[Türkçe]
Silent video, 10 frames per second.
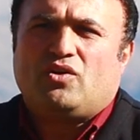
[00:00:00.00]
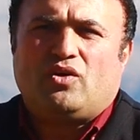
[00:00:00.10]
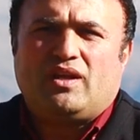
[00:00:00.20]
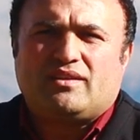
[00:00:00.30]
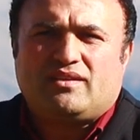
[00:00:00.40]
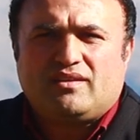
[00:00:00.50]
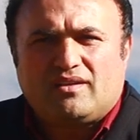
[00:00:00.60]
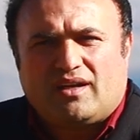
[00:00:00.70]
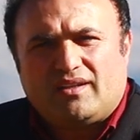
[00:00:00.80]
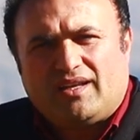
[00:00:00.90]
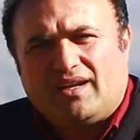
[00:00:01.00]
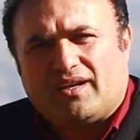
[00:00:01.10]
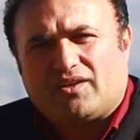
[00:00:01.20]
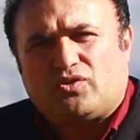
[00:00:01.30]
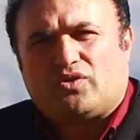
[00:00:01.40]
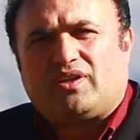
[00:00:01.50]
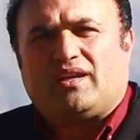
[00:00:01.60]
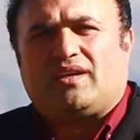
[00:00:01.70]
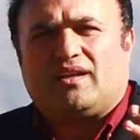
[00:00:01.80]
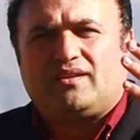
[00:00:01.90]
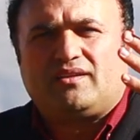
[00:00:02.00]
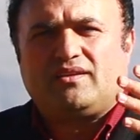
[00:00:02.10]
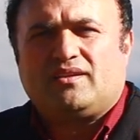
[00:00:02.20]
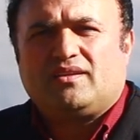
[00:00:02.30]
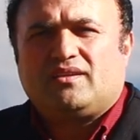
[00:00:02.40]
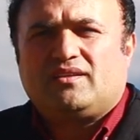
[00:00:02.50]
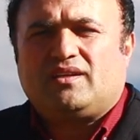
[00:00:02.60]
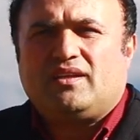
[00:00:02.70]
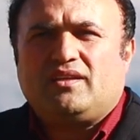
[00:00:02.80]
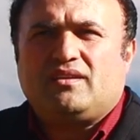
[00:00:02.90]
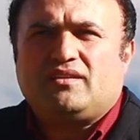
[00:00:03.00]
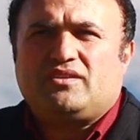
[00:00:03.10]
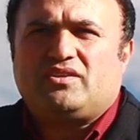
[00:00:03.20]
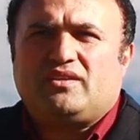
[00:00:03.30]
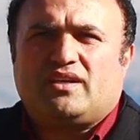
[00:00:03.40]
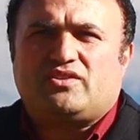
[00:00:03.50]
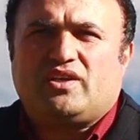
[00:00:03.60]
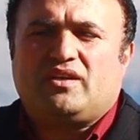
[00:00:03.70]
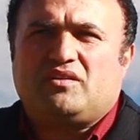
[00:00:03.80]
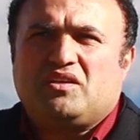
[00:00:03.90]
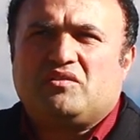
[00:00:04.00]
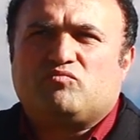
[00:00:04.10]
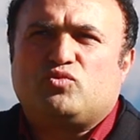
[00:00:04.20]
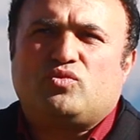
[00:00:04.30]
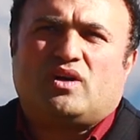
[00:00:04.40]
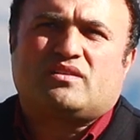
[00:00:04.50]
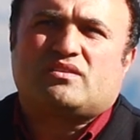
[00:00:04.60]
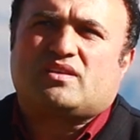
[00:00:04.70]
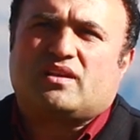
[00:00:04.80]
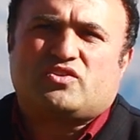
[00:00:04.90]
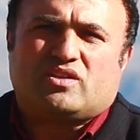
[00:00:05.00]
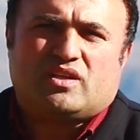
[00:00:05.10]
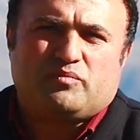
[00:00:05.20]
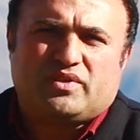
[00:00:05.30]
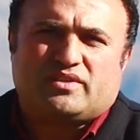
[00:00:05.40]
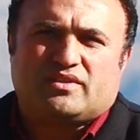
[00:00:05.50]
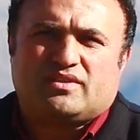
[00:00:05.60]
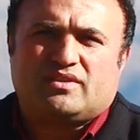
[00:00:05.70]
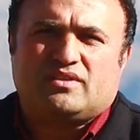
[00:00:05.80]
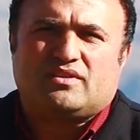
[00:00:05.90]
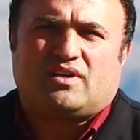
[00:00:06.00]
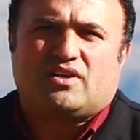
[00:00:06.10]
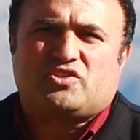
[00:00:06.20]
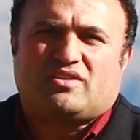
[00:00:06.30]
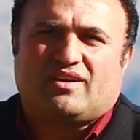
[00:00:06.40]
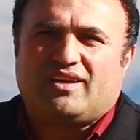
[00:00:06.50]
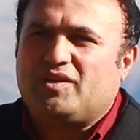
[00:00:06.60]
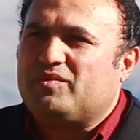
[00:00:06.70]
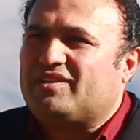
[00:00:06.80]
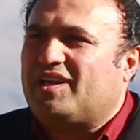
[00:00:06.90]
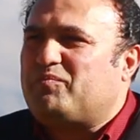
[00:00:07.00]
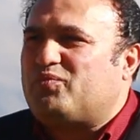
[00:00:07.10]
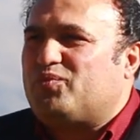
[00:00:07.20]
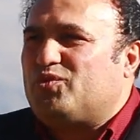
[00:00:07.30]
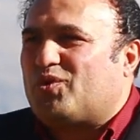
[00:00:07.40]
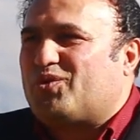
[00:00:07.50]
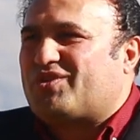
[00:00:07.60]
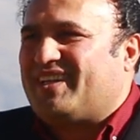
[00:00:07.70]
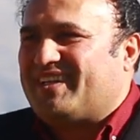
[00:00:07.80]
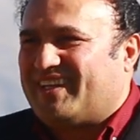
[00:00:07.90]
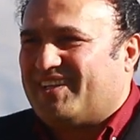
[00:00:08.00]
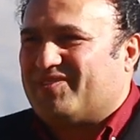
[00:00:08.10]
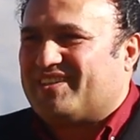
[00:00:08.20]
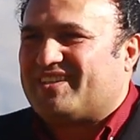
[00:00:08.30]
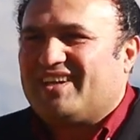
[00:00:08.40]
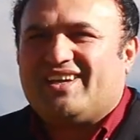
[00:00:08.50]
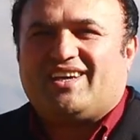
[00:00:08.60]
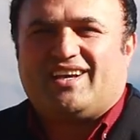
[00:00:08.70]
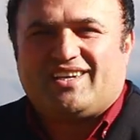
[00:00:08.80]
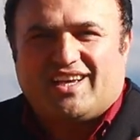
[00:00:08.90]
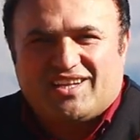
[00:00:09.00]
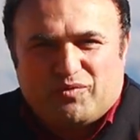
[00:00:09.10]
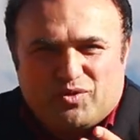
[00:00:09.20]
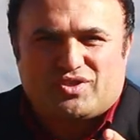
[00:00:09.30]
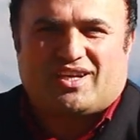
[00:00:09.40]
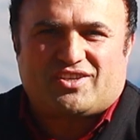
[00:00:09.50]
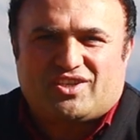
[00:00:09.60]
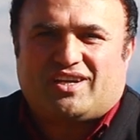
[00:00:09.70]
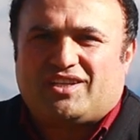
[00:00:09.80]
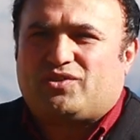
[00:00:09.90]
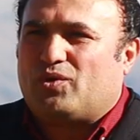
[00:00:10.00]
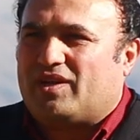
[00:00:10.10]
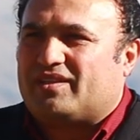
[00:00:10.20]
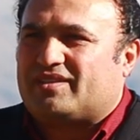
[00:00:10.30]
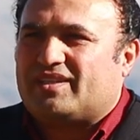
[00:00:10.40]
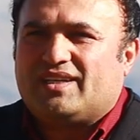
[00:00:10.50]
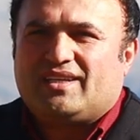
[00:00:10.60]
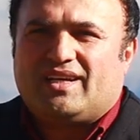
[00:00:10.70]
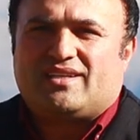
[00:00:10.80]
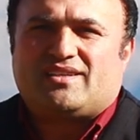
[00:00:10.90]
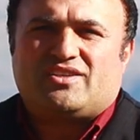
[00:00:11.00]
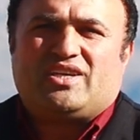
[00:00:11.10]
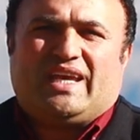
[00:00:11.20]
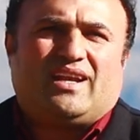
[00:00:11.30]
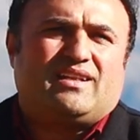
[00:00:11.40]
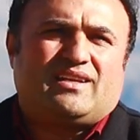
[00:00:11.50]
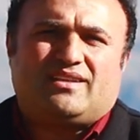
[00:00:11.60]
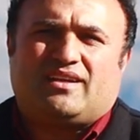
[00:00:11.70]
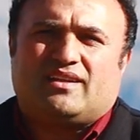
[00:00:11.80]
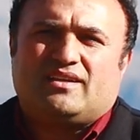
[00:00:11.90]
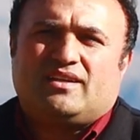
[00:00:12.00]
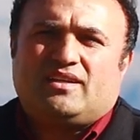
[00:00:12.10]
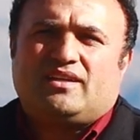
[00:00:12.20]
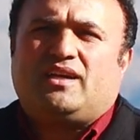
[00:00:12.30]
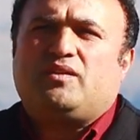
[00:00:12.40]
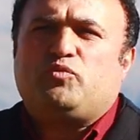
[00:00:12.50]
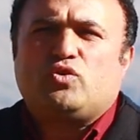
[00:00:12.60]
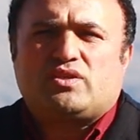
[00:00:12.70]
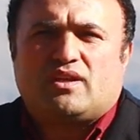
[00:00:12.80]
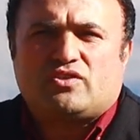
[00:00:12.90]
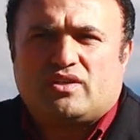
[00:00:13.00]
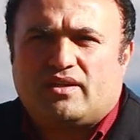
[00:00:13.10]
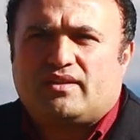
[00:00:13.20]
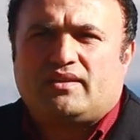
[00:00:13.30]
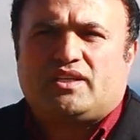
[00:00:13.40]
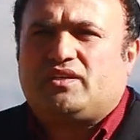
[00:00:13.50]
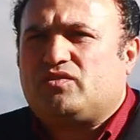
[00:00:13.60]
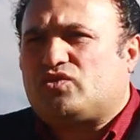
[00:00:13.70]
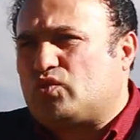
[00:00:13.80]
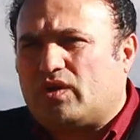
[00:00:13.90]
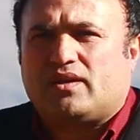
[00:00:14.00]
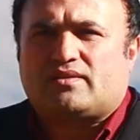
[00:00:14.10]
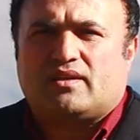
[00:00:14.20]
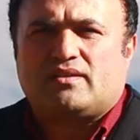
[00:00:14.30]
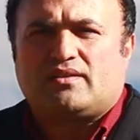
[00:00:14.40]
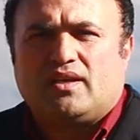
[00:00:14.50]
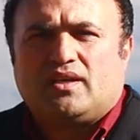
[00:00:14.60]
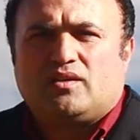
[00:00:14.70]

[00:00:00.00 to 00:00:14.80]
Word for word: Öyle hani derler ya kökten geldik. Yani işin gerçeği bu artık sanatçıların bir e, acı tarihi midir? Hep yokluktan gelmedir. Yani genelde büyük sanatçılarda da öyledir. Yani sadece yerelde değil. Yani büyük sanatçılarda da sorarsanız